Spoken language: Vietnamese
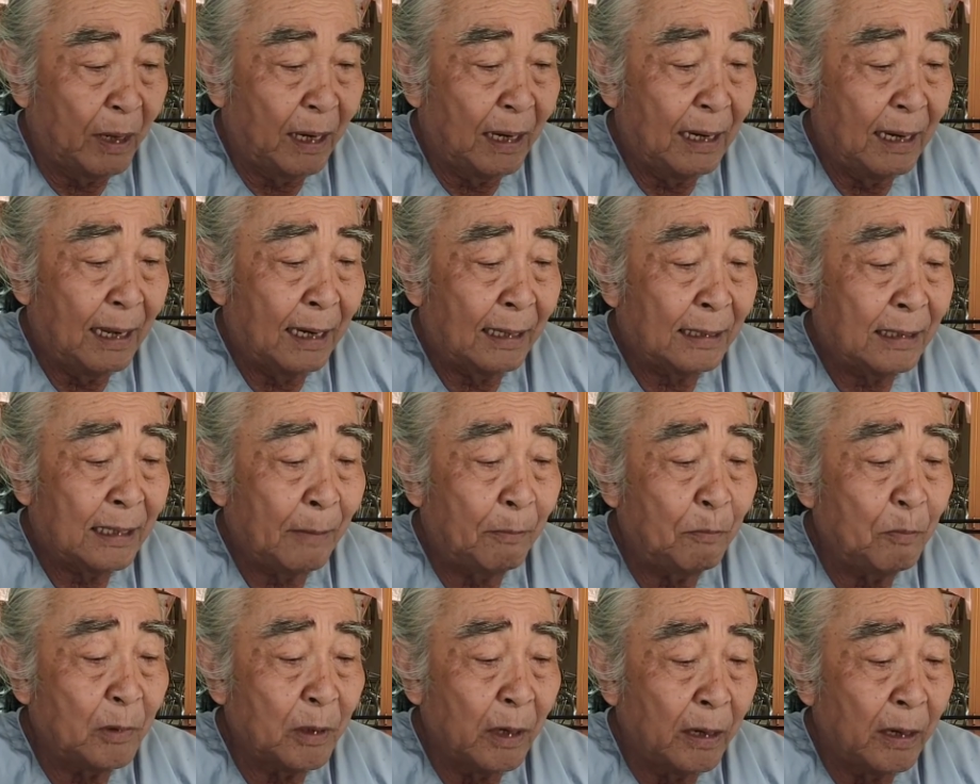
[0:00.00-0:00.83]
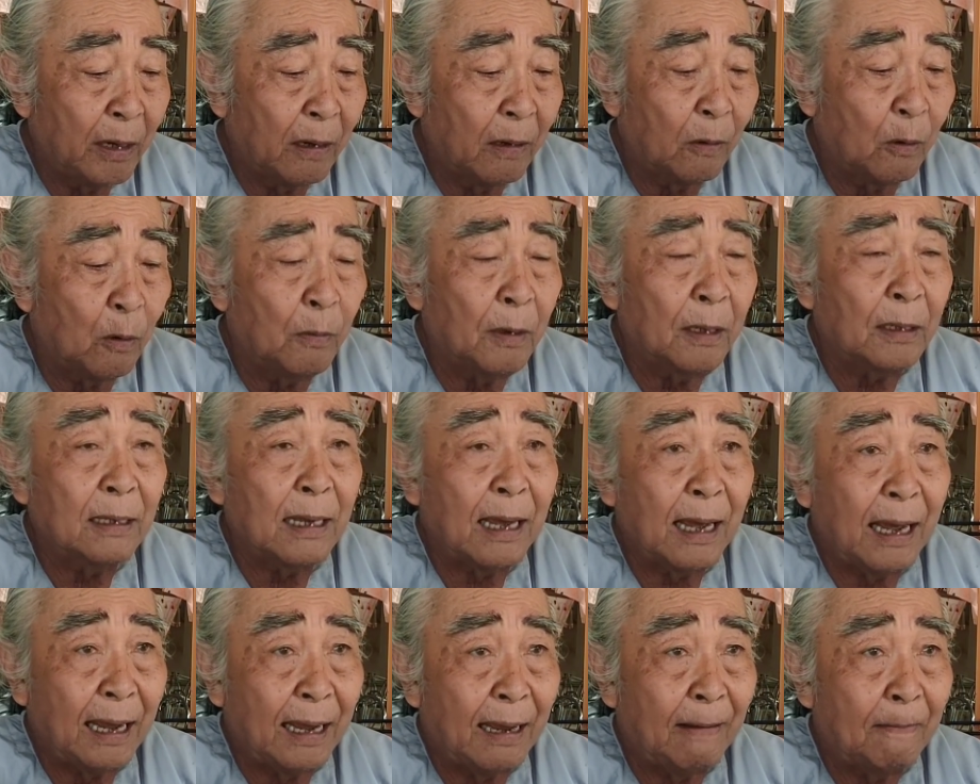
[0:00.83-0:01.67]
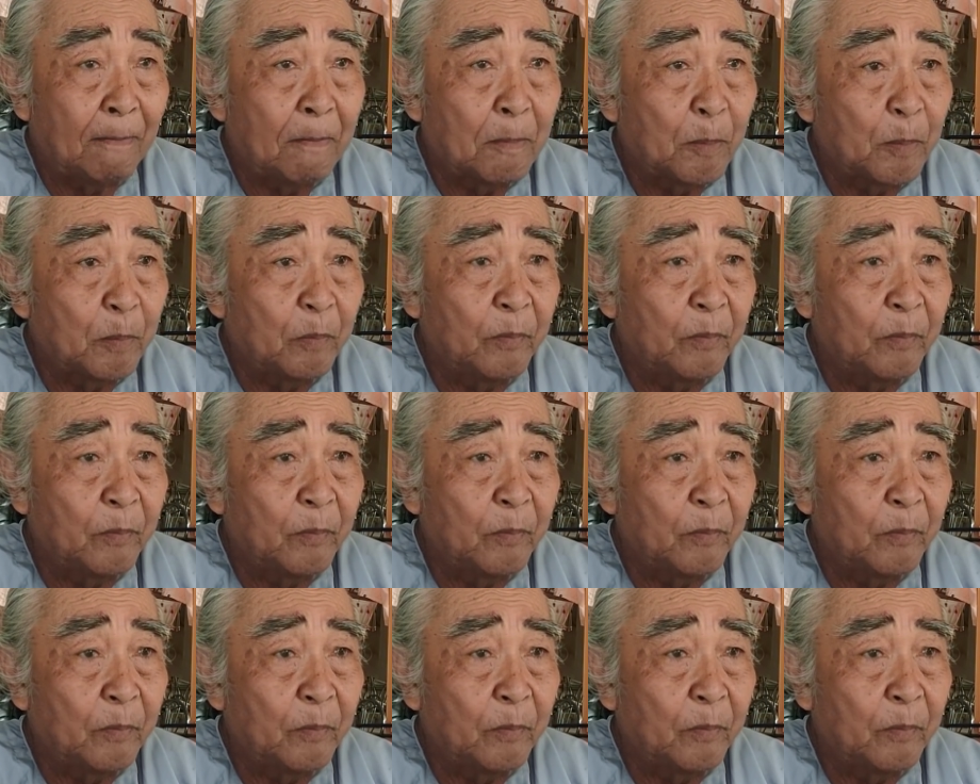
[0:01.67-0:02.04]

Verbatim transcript: đây là sấm truyền của Phật thầy